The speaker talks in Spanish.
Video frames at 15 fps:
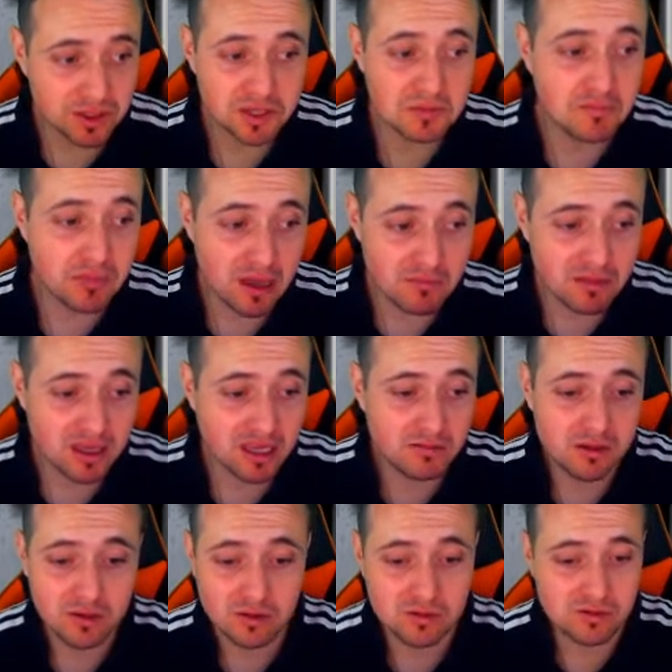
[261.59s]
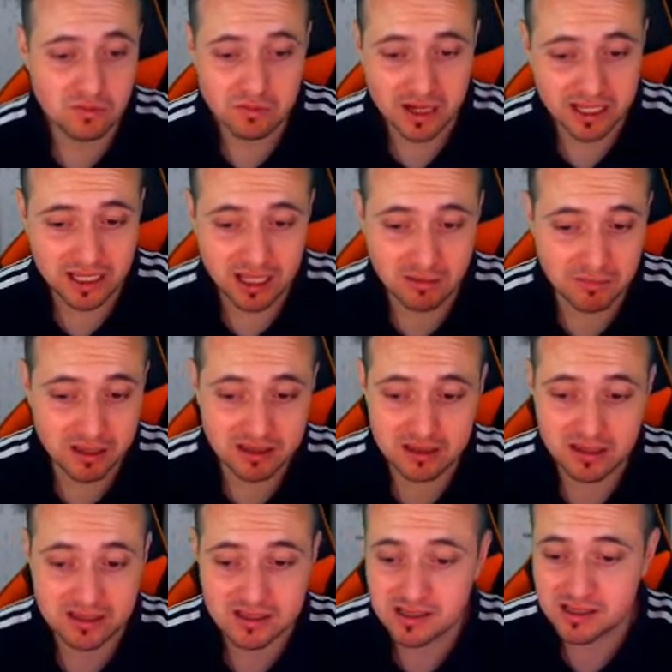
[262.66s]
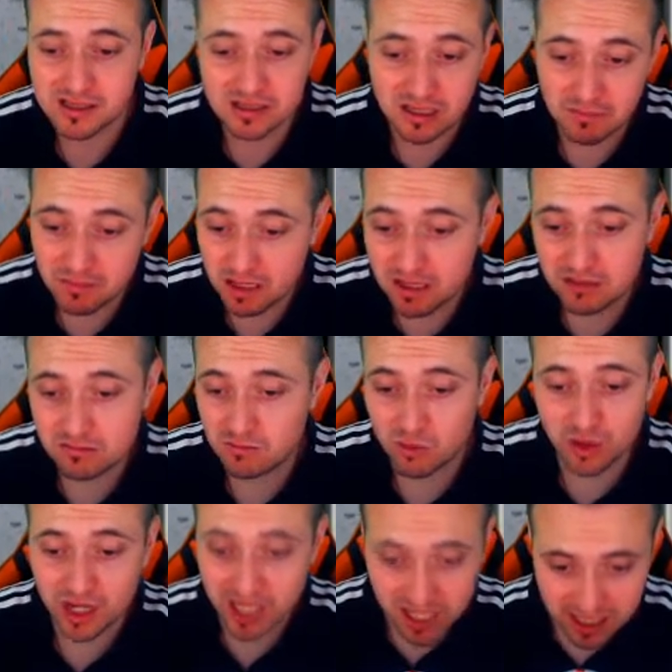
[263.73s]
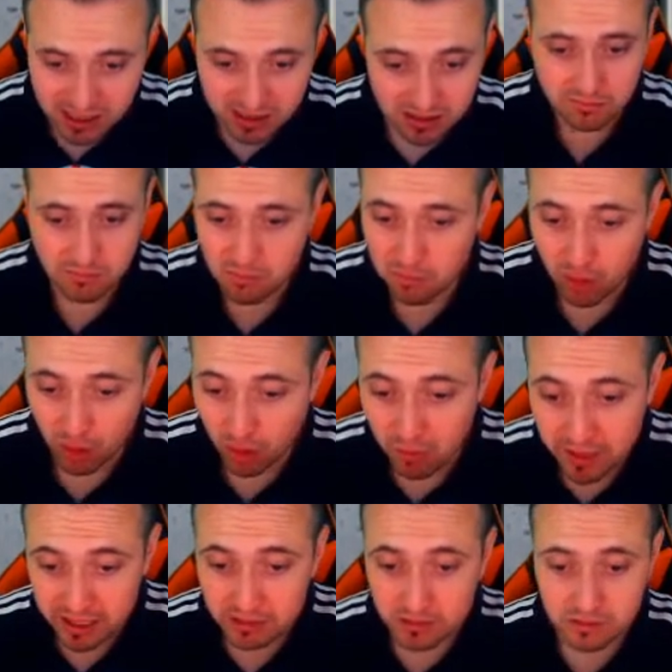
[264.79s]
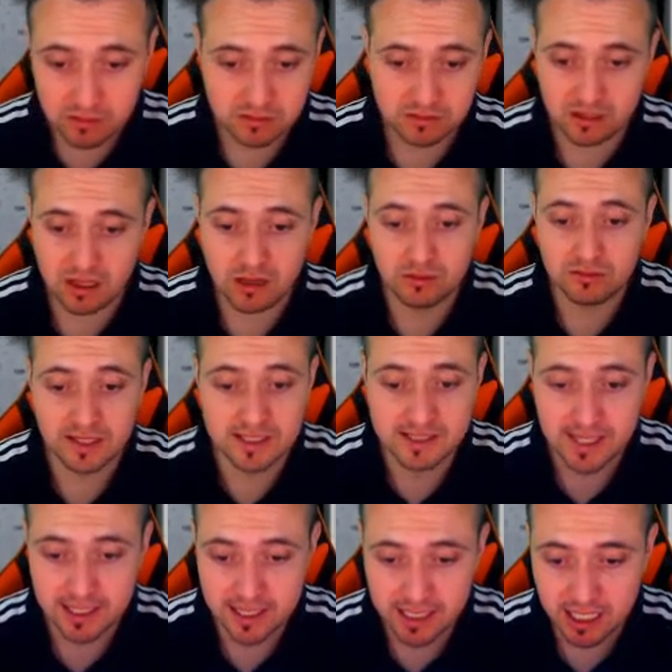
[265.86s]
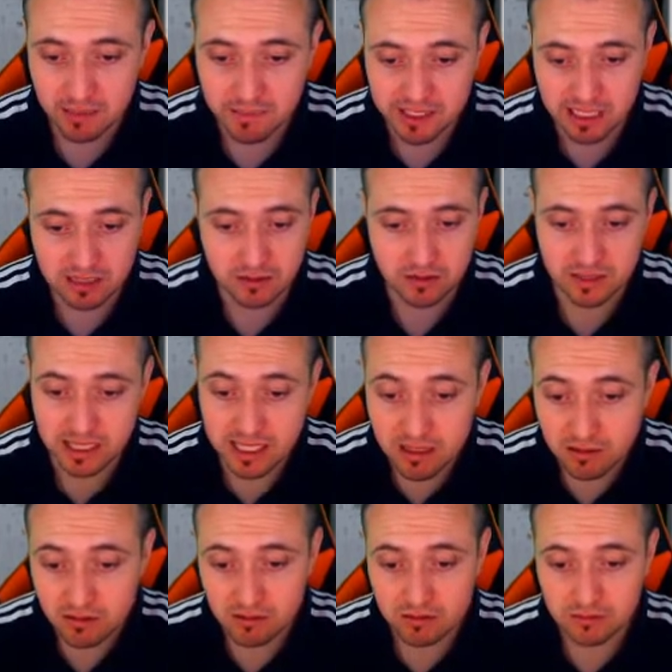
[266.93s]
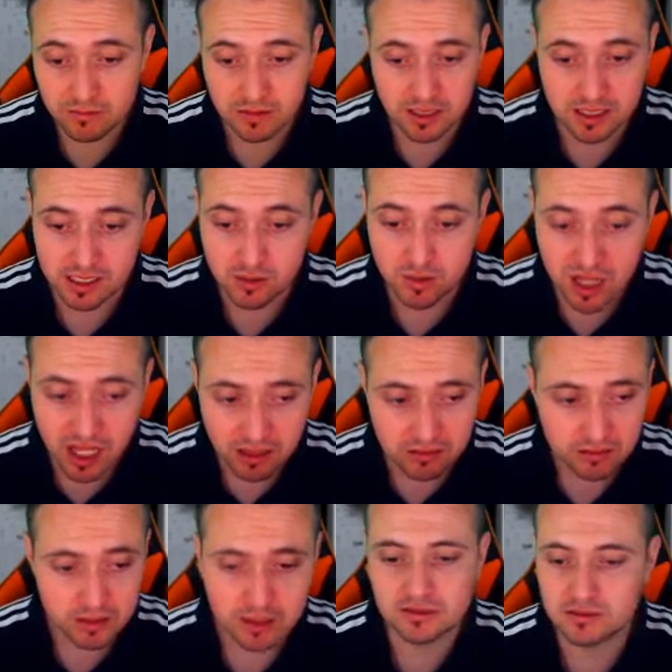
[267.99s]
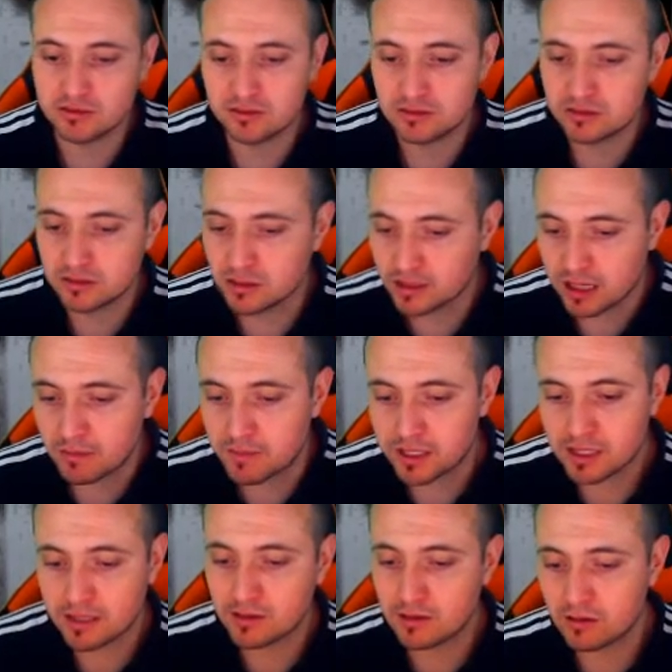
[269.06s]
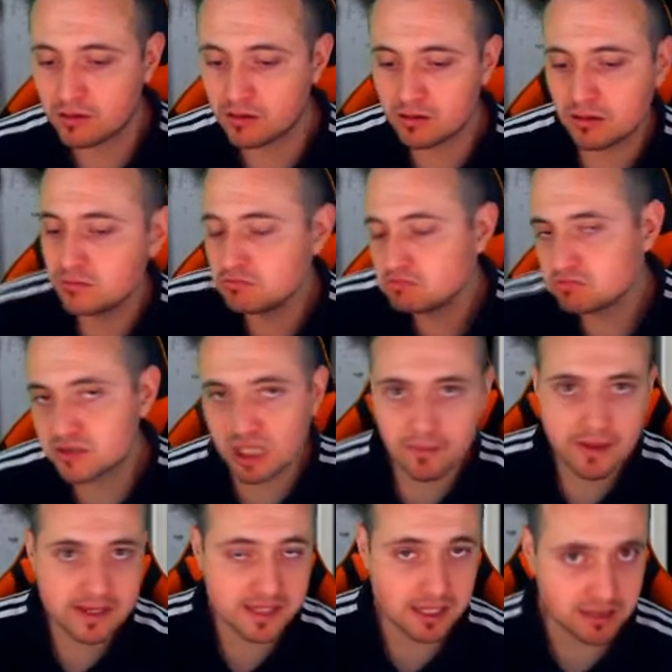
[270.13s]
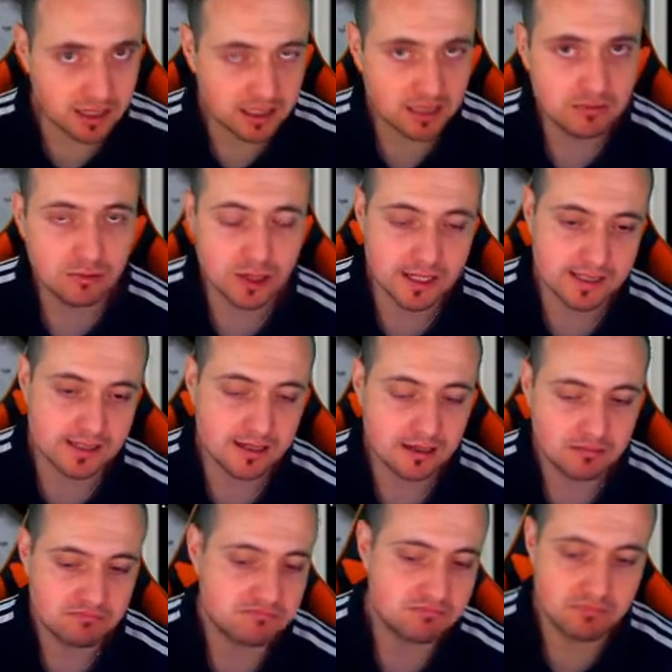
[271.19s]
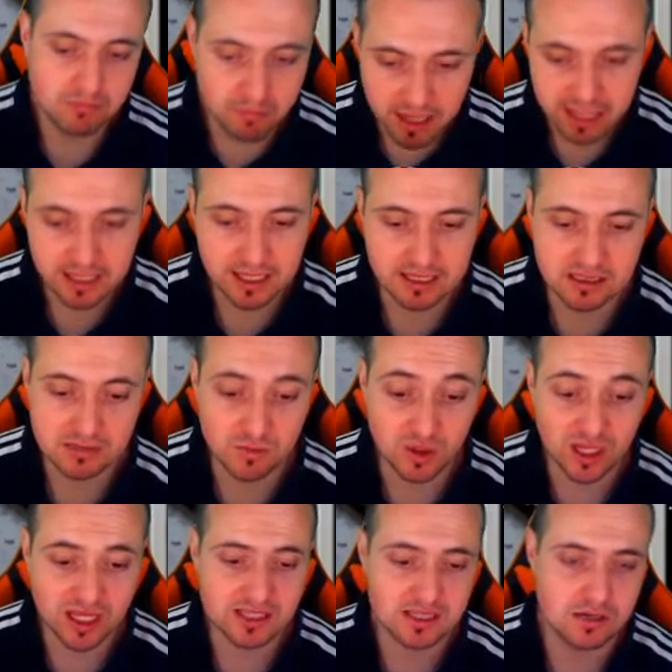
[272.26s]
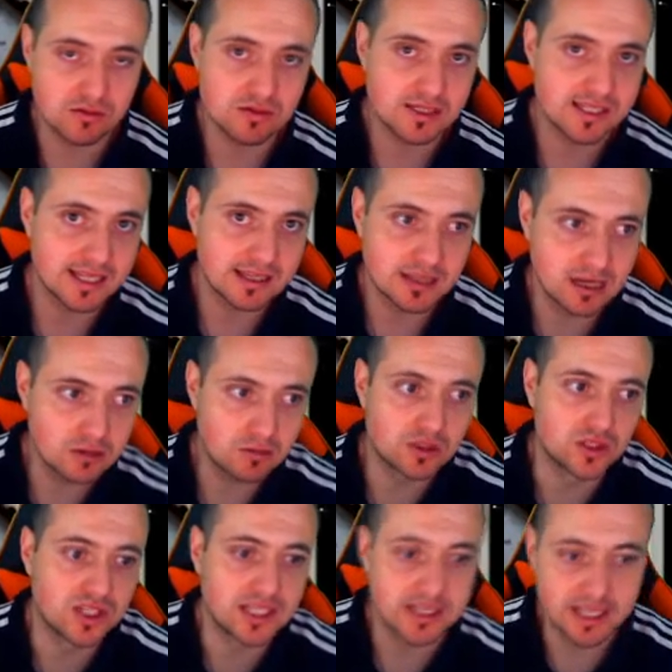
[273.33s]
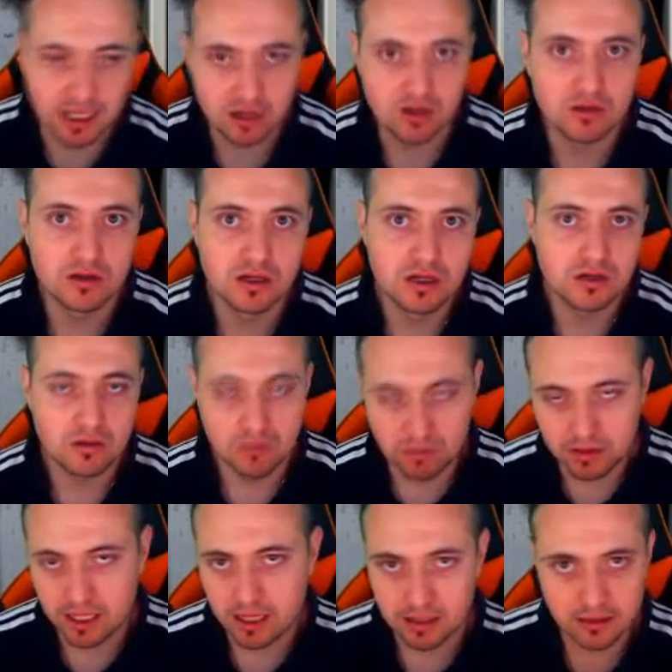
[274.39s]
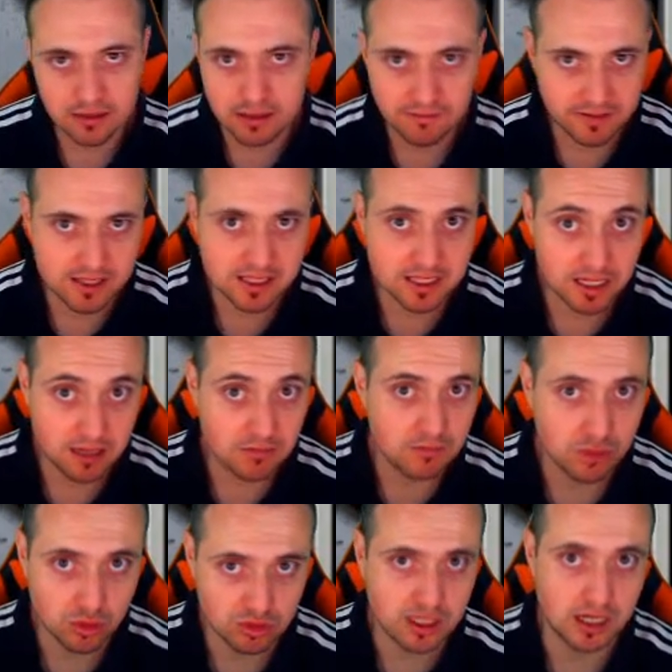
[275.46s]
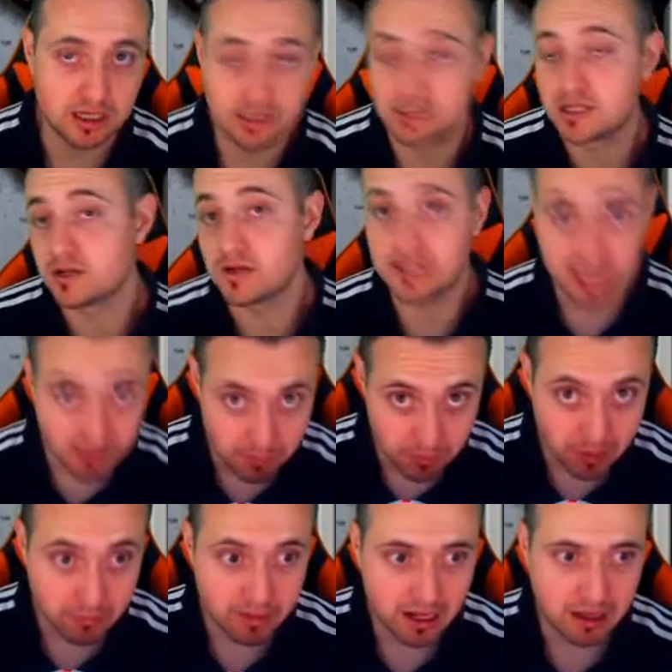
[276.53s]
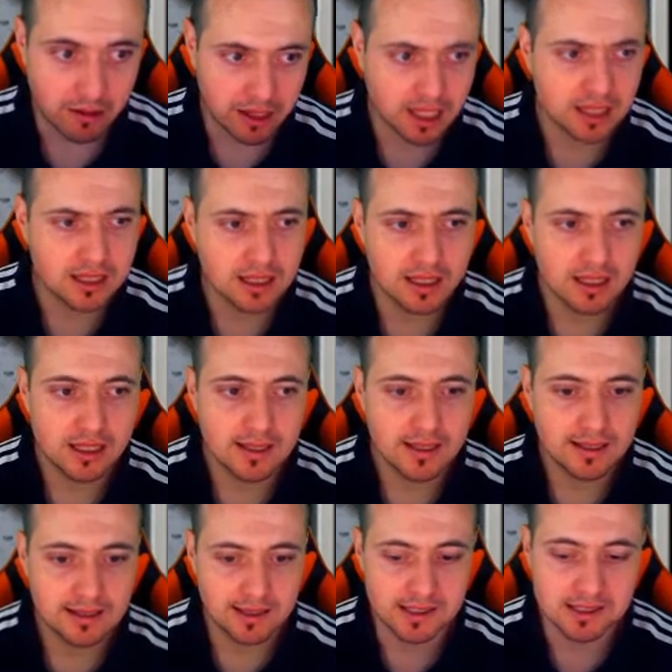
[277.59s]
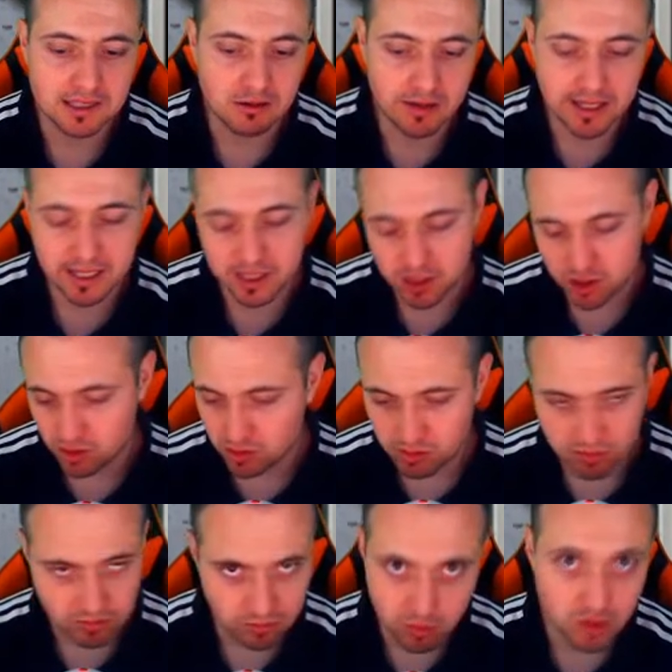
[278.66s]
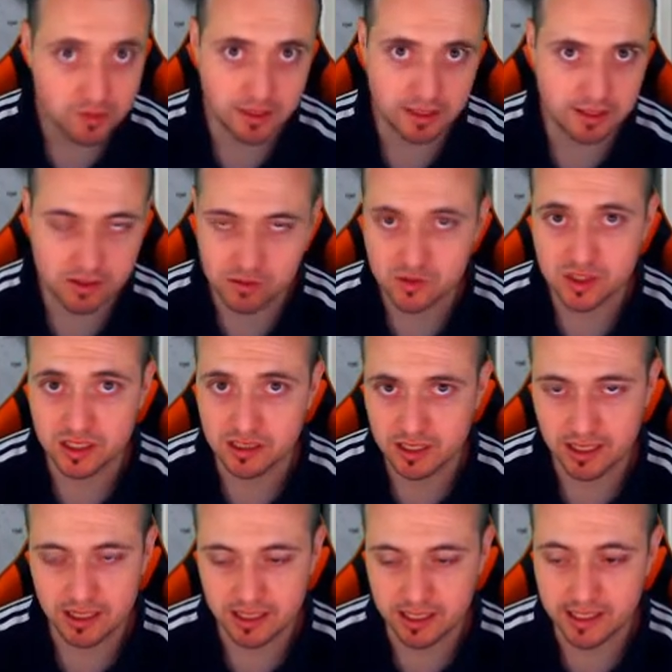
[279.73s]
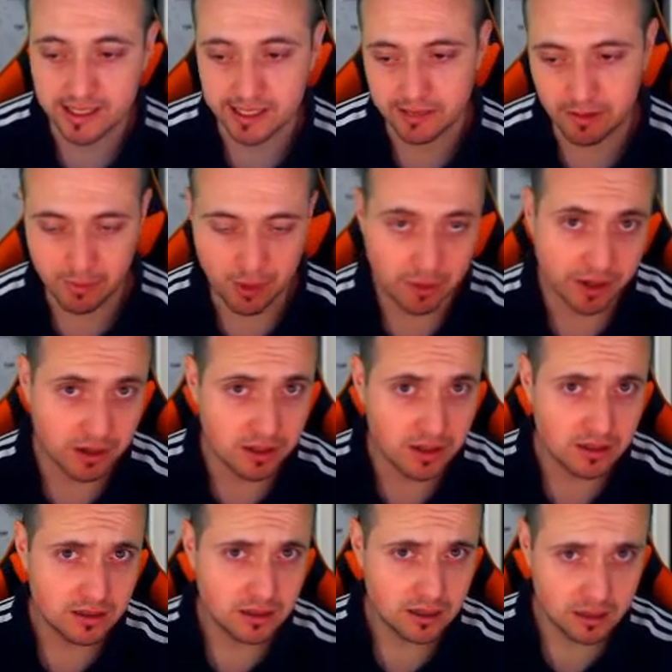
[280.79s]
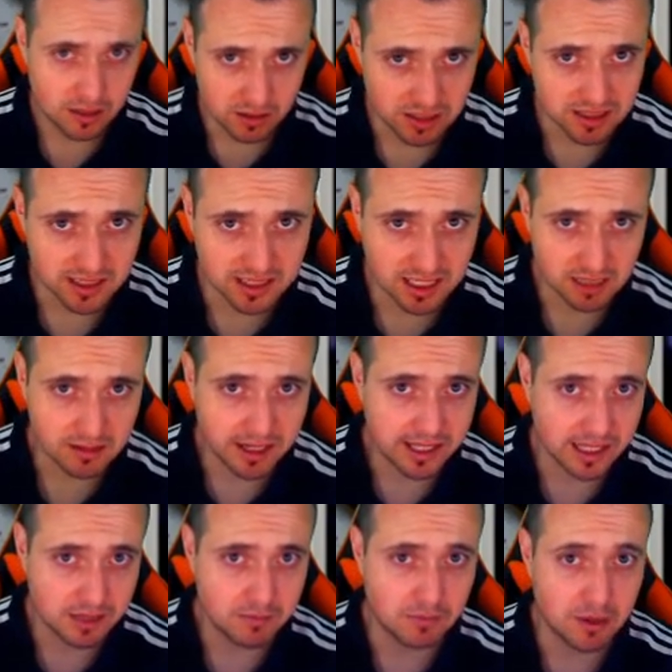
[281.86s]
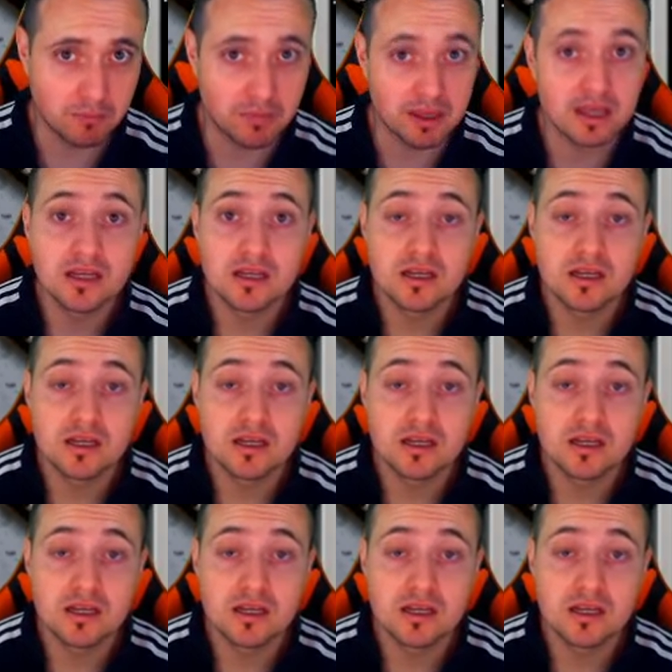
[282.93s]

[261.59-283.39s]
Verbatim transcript: Kimpembe que me costó prácticamente 60 mil monedas, un poco menos, tengo un Desailly que me salió en el icono asegurado, realmente no se me hace atractivo gastar medias ni monedas en un central cuando ya tengo una defensa brutal y señores Kimpembe la verdad quien se lo haya hecho muy bien, es un central increíble, pero bueno, no se trata de hablar de Kimpembe.